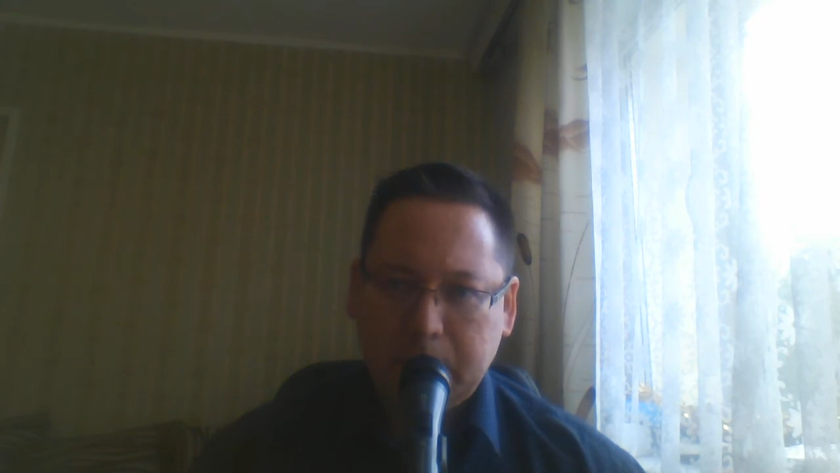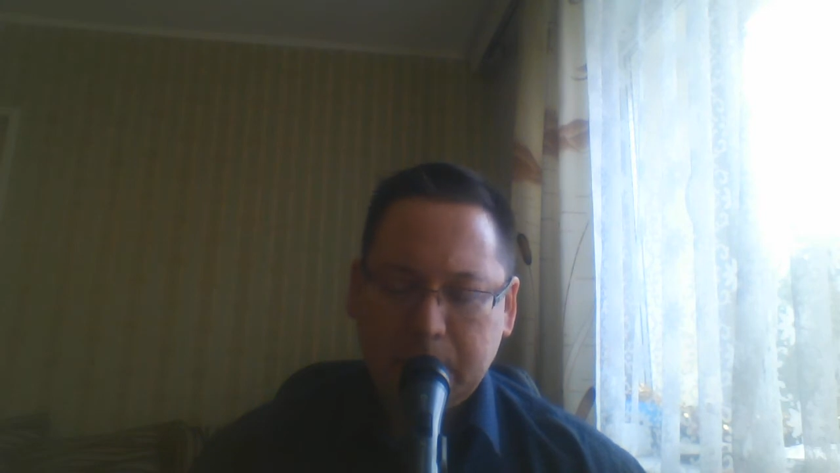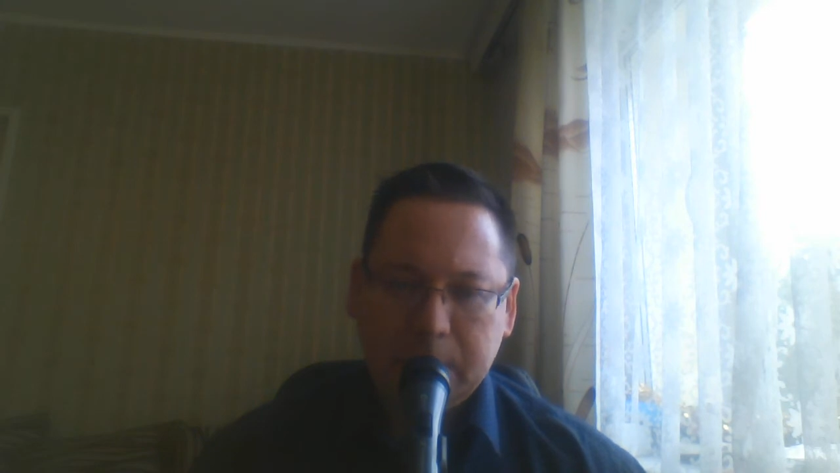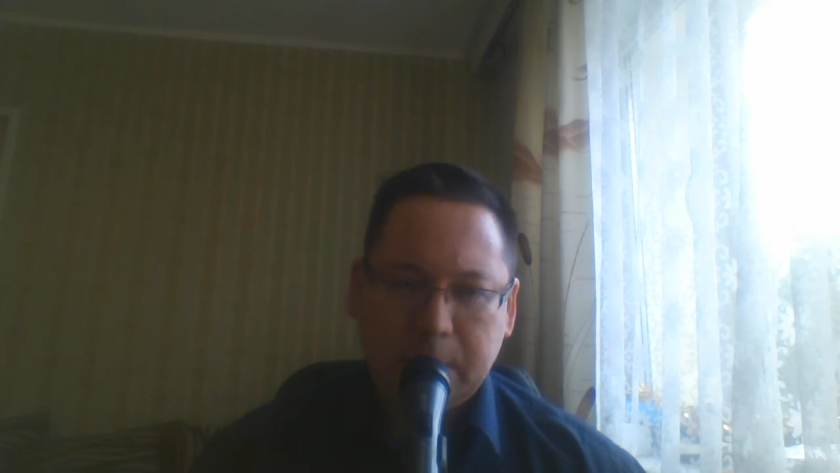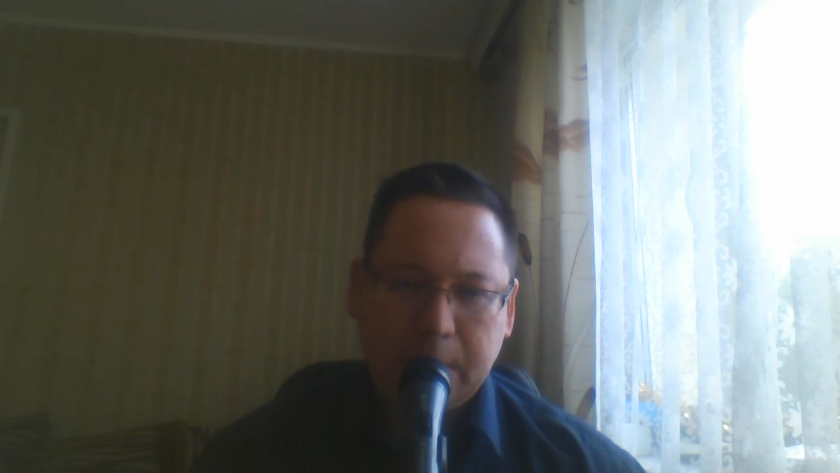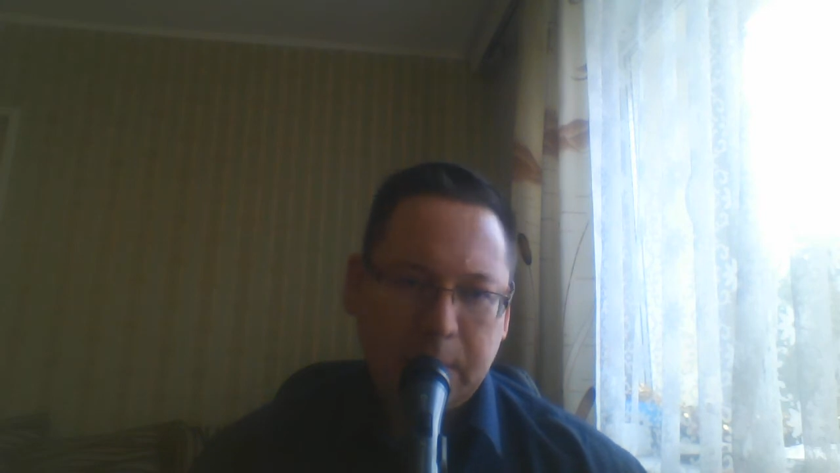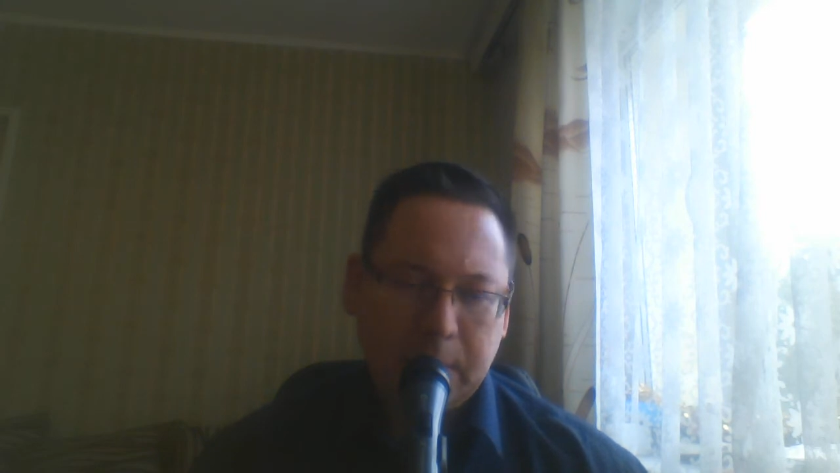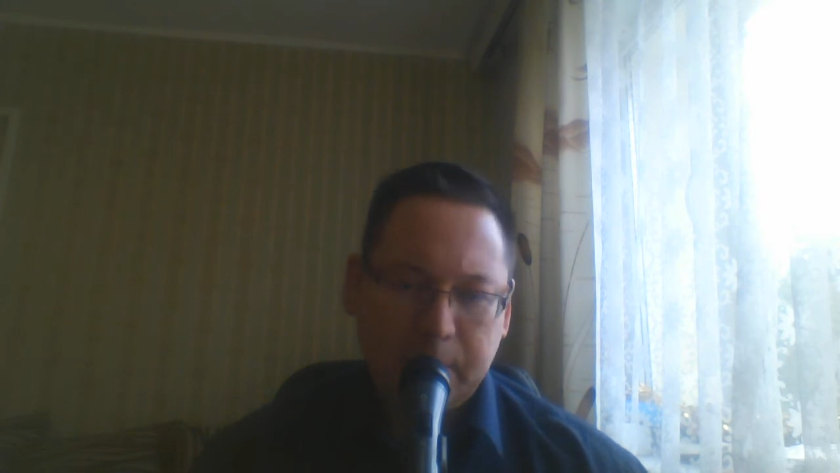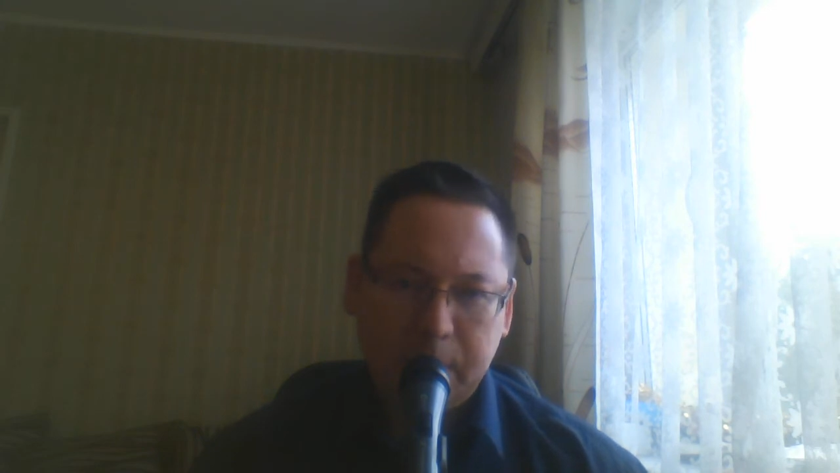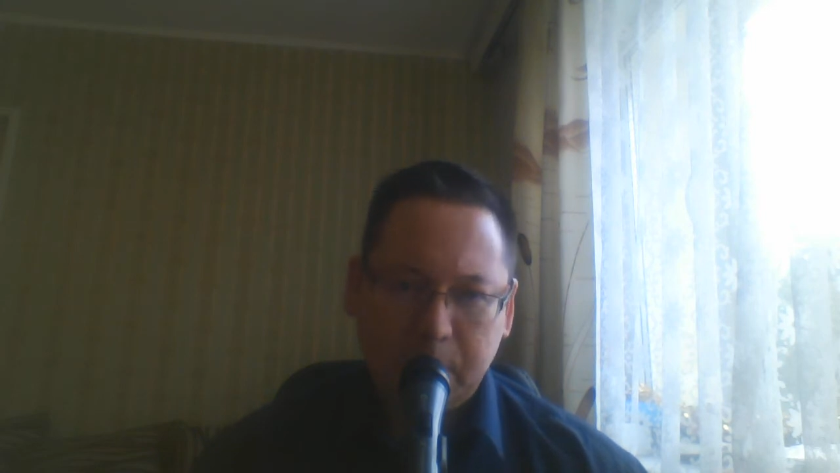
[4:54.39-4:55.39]

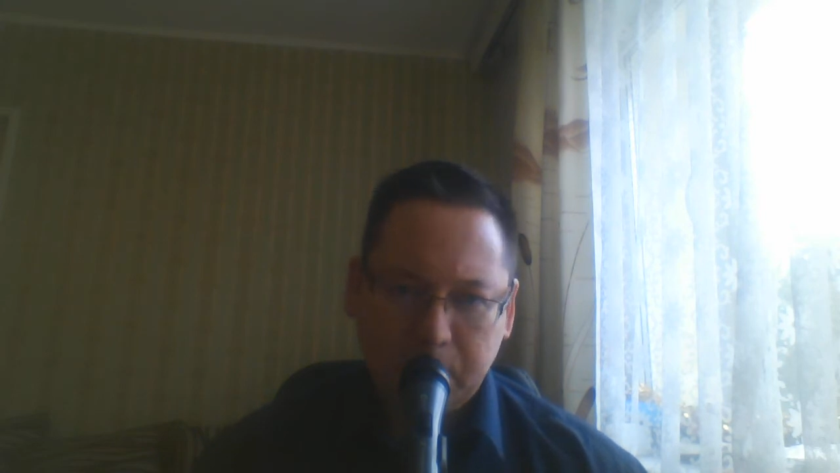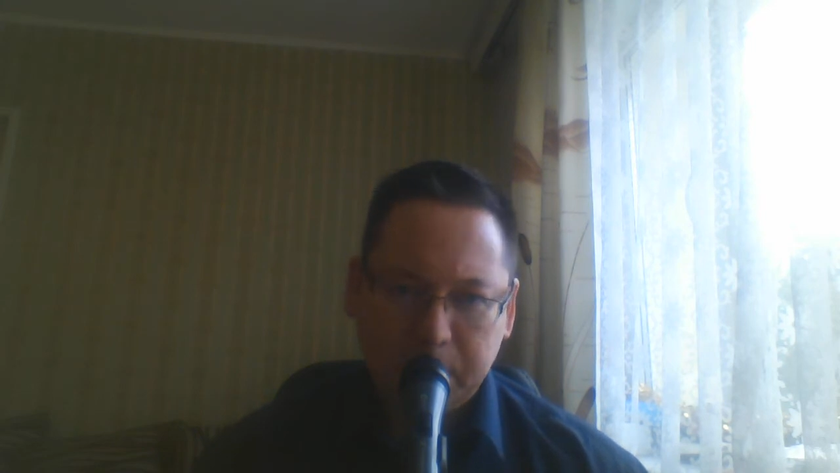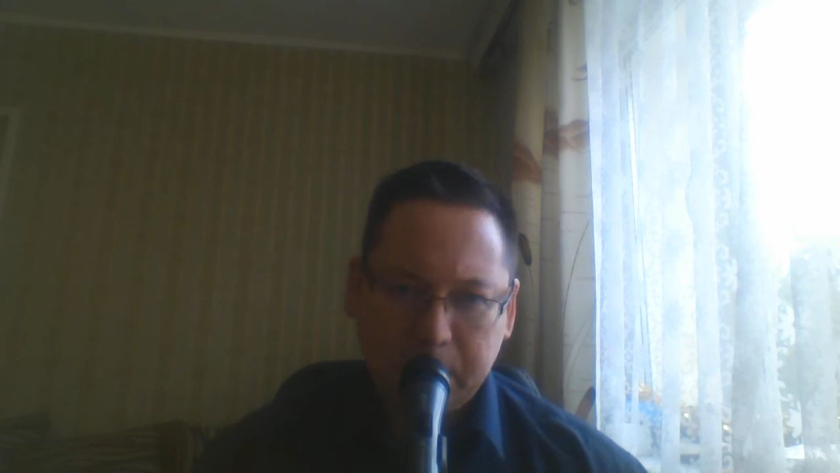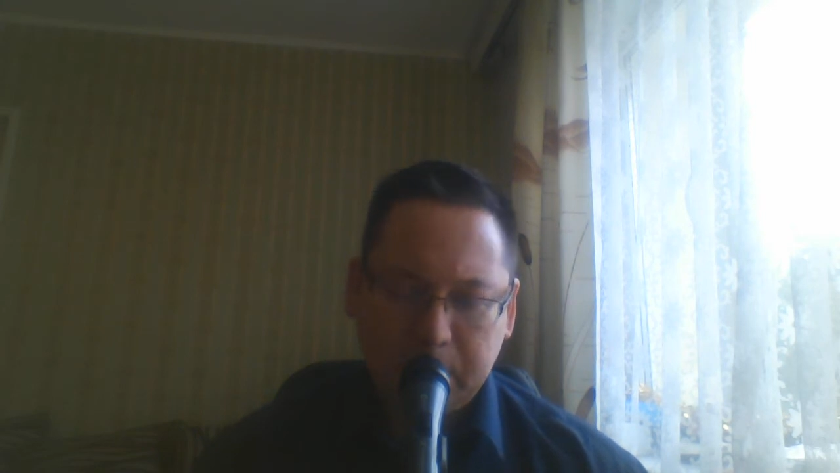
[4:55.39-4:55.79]
рационального дискурса,